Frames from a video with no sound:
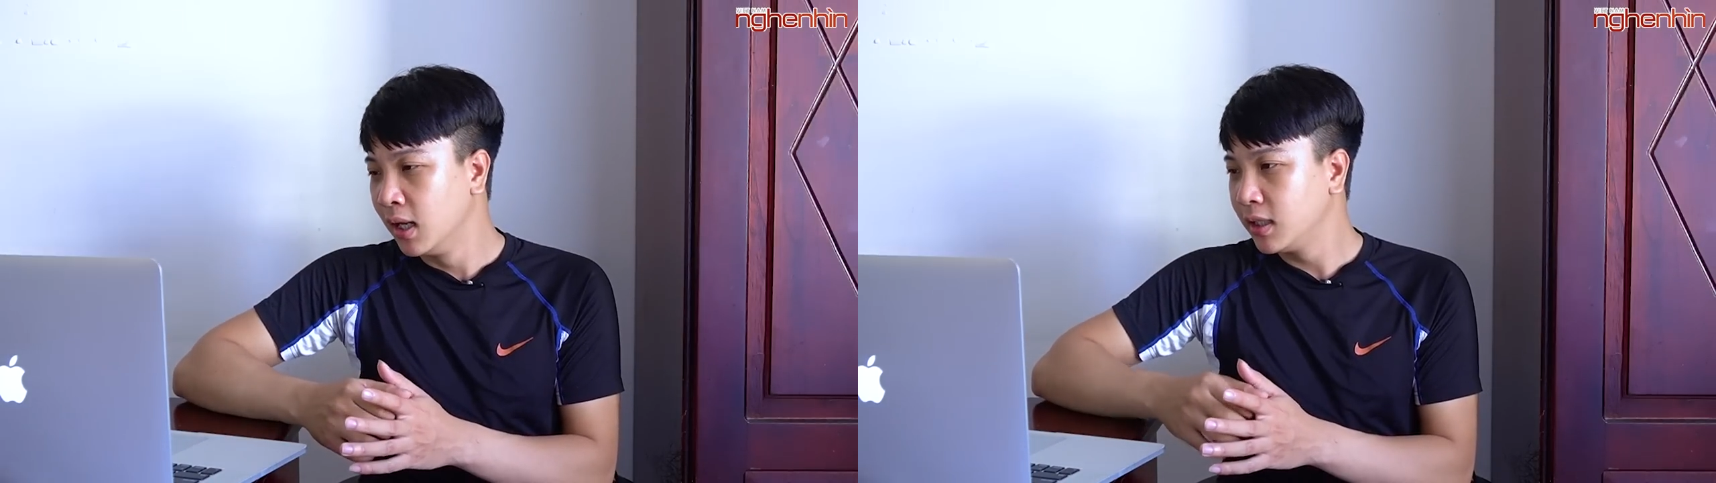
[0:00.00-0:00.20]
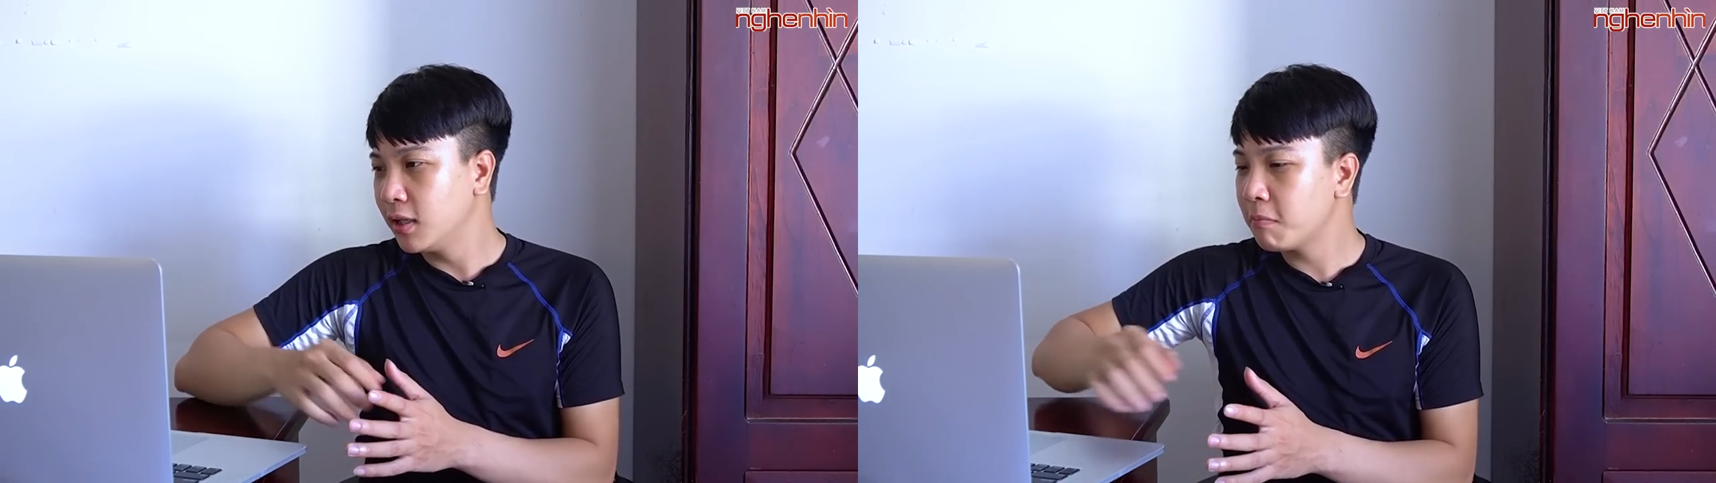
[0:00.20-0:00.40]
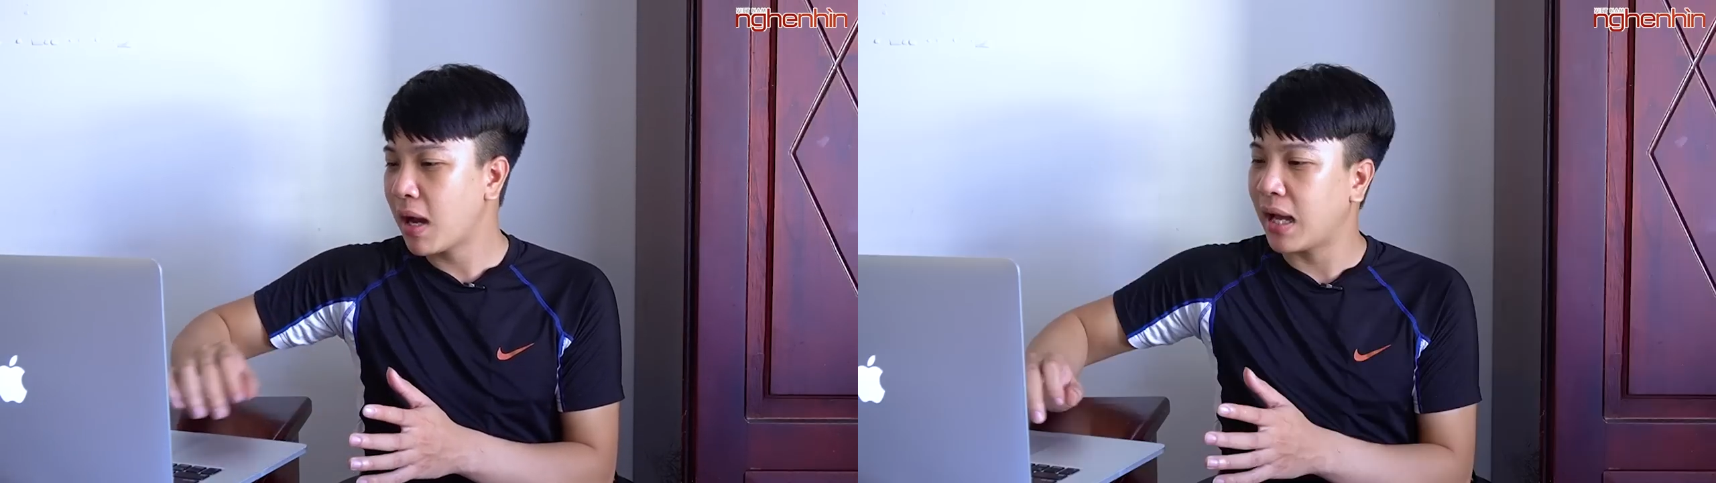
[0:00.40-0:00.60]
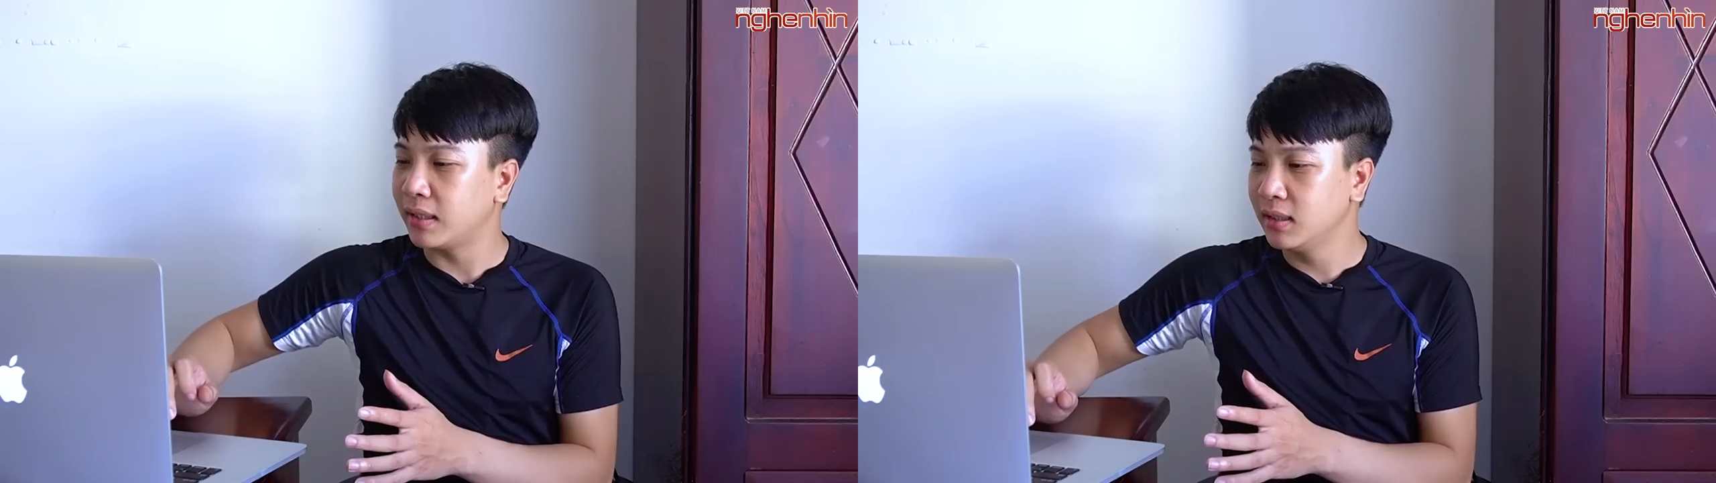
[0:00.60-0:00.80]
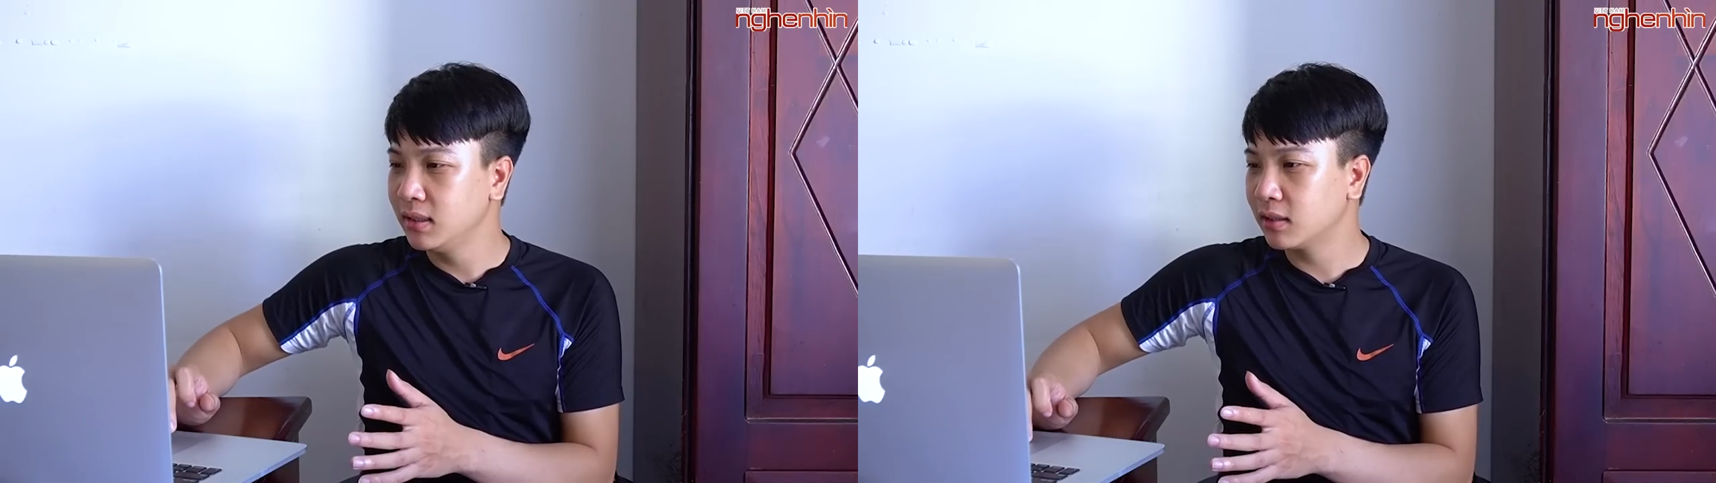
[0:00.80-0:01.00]
nhưng mà
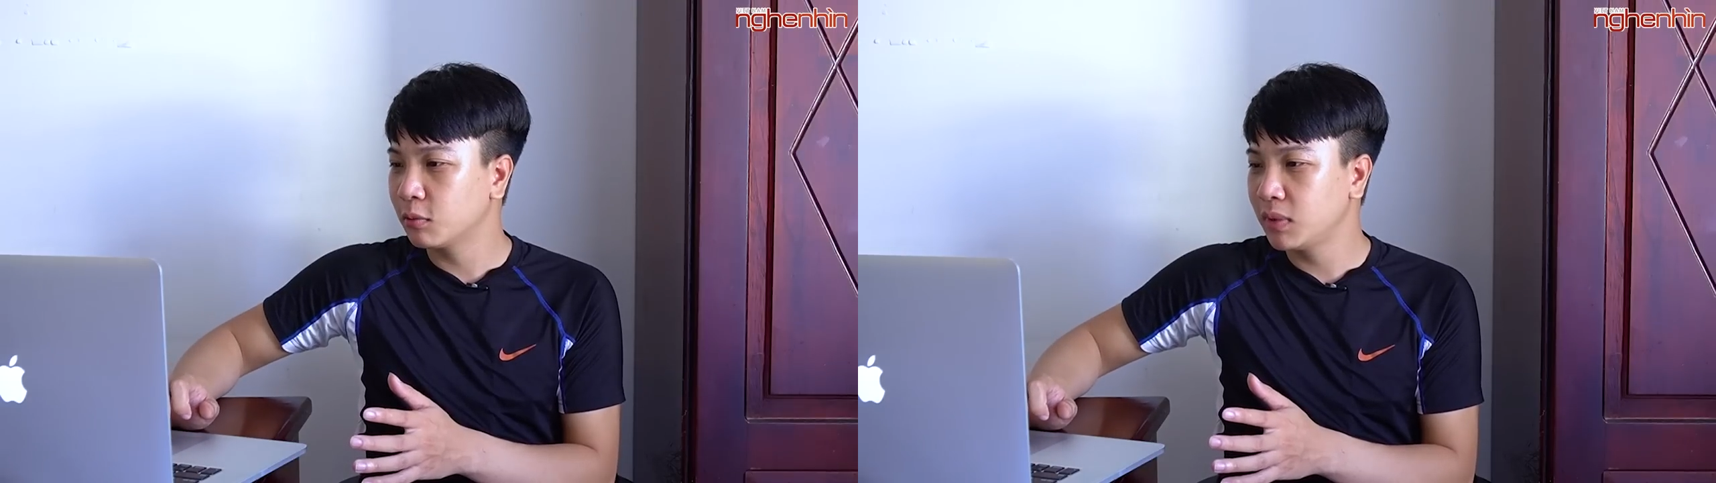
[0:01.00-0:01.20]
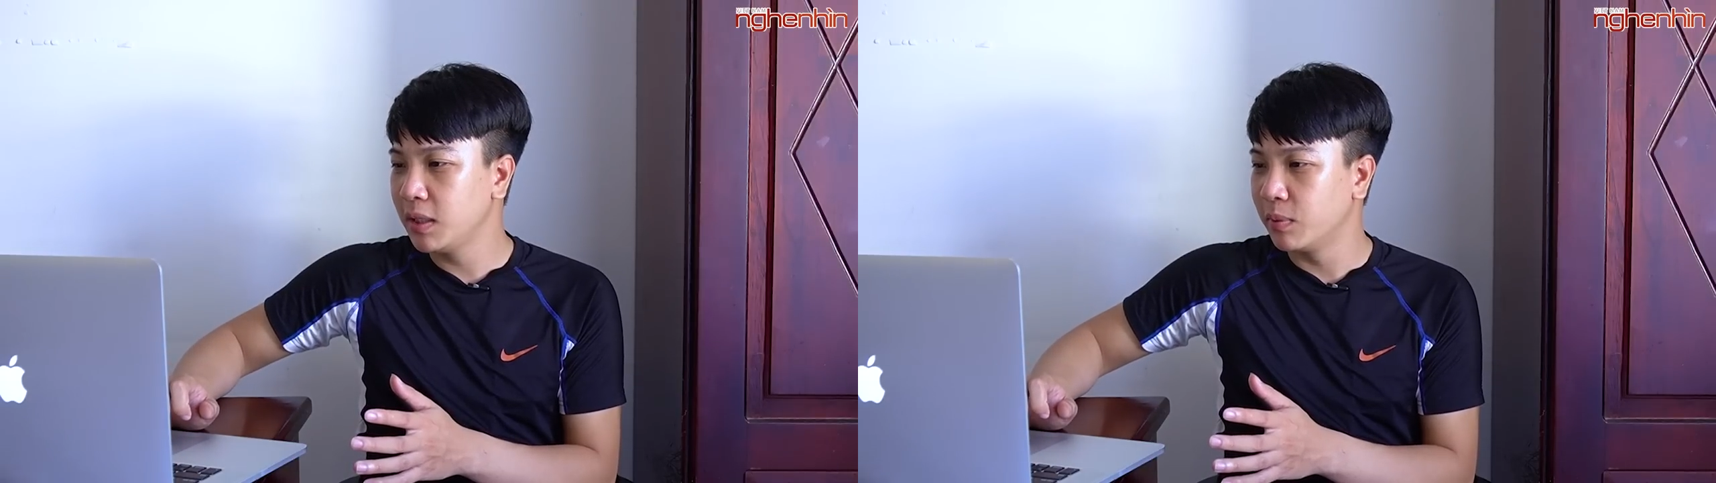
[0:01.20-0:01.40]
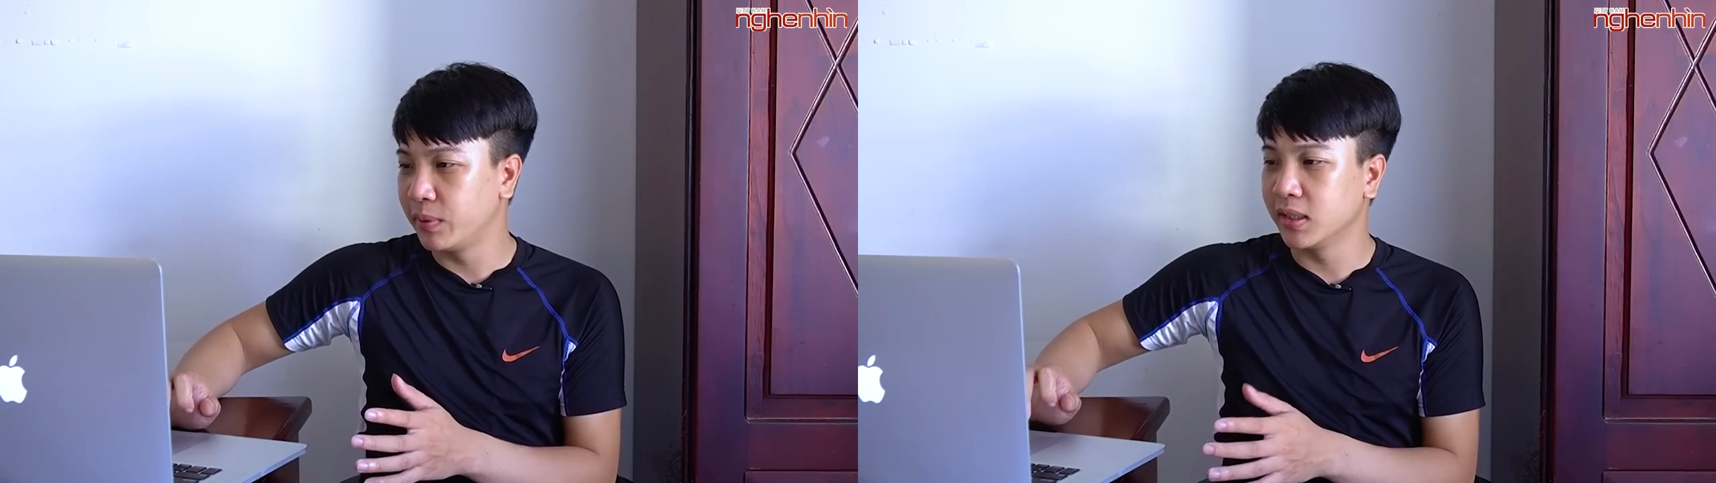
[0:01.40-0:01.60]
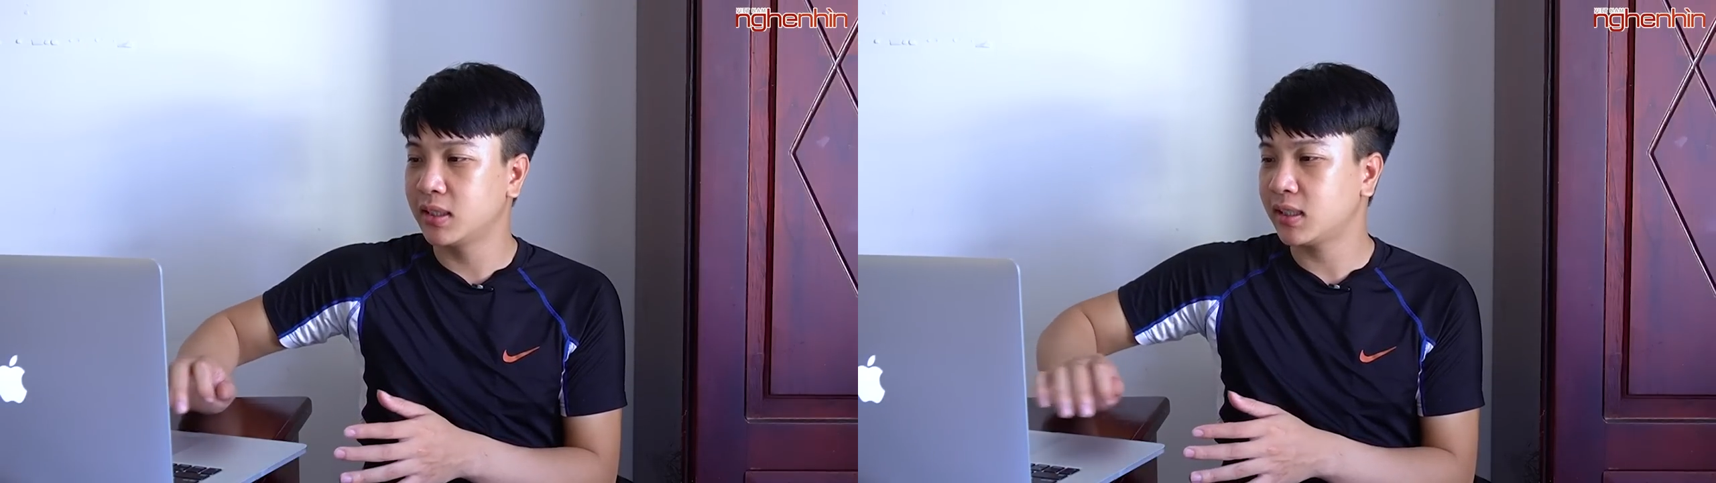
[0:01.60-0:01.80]
như những thông tin mà mình được